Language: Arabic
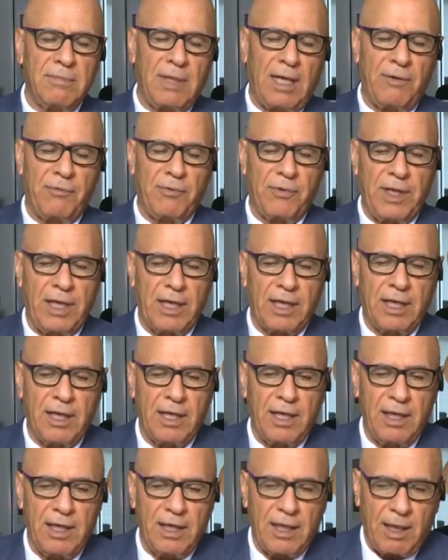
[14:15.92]

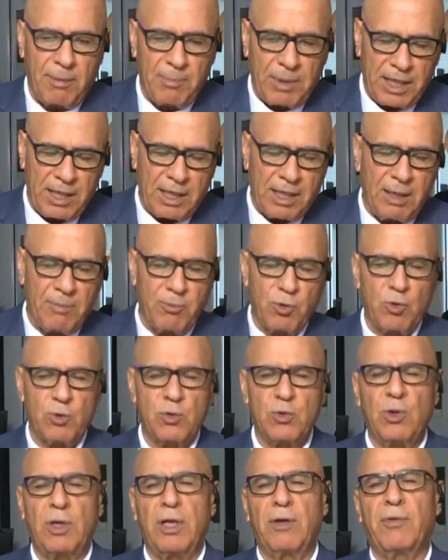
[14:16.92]
أفريقي أمريكي من
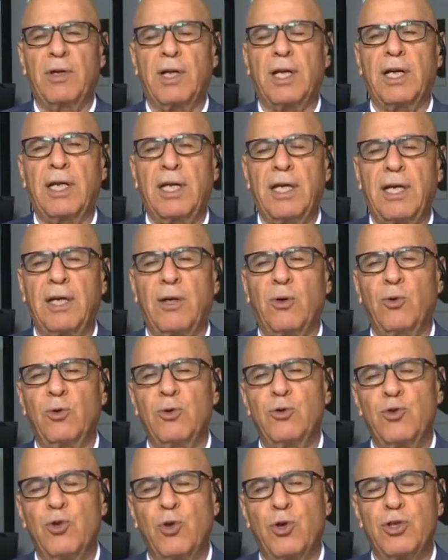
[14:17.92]
أصول أفريقية
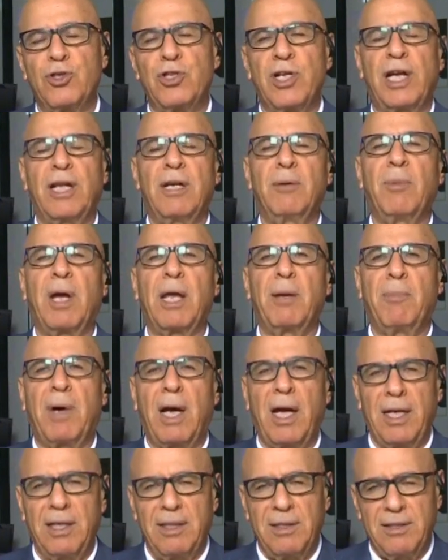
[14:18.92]
يقول جورجيا in my
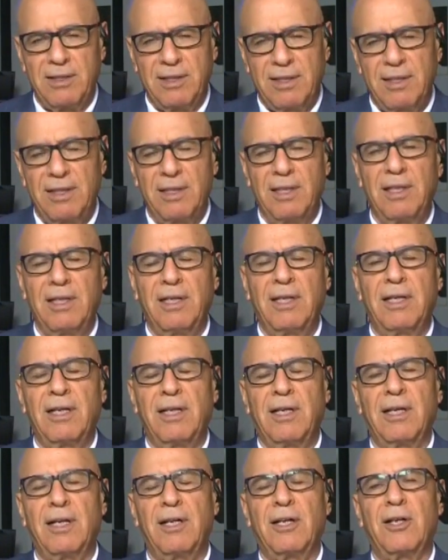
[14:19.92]
mind
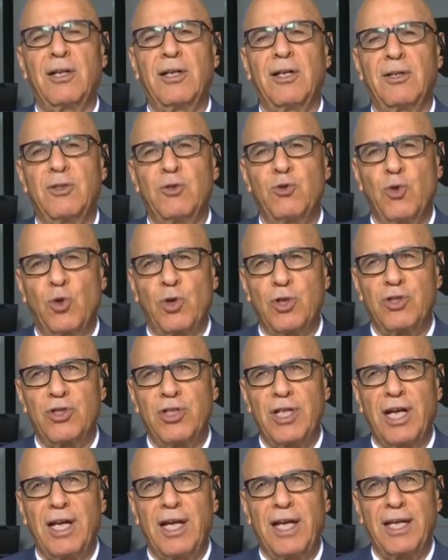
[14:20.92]

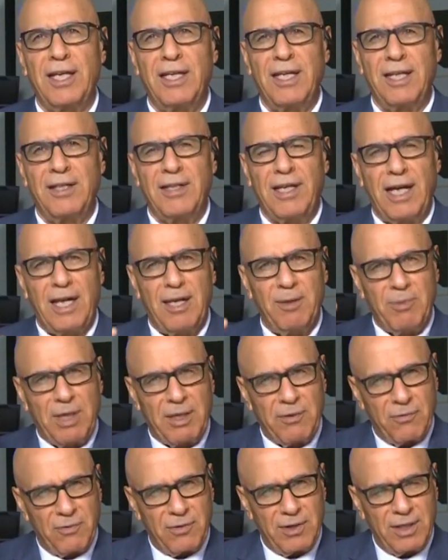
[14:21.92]
جورجيا هي
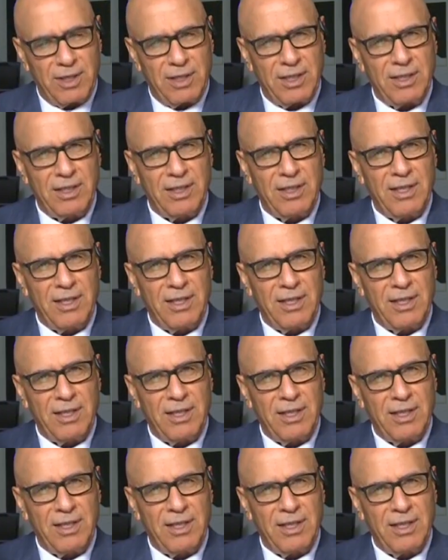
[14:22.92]
دائما في